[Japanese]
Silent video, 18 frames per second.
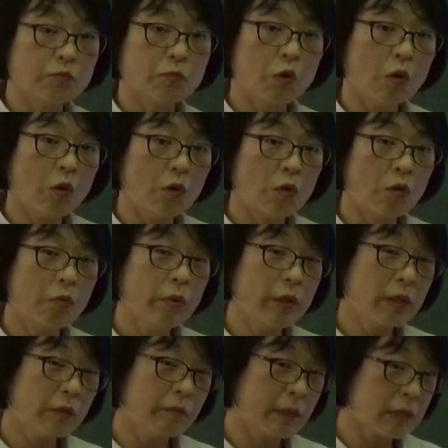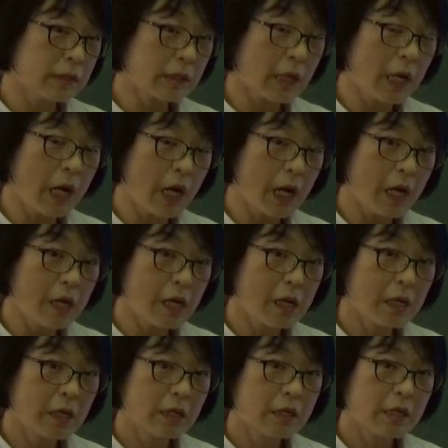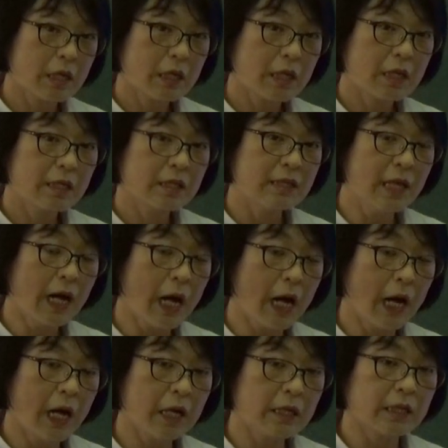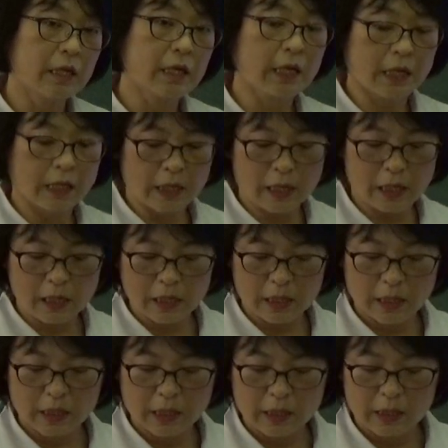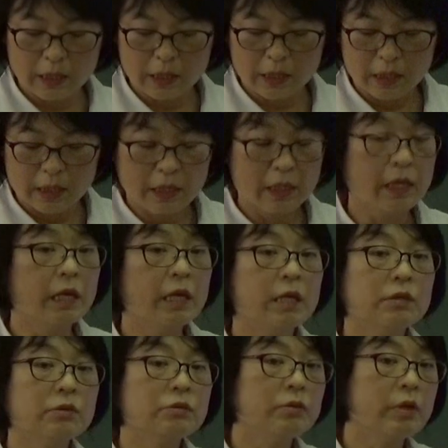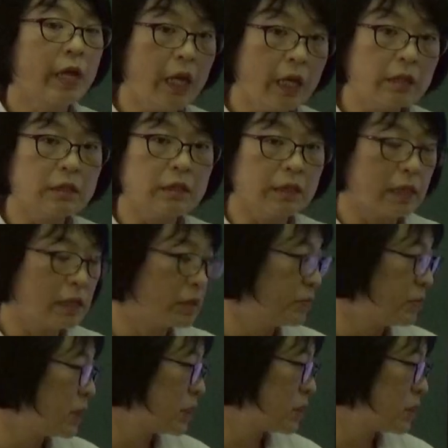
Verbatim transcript: 子も覚えてますかなだから Na になり